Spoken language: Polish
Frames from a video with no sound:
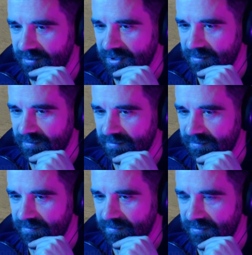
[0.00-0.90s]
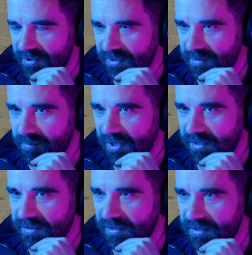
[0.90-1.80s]
czemu nie... Co jest
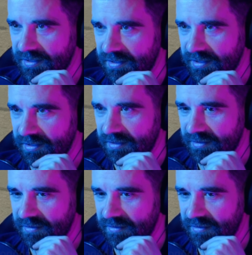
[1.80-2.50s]
by DLC?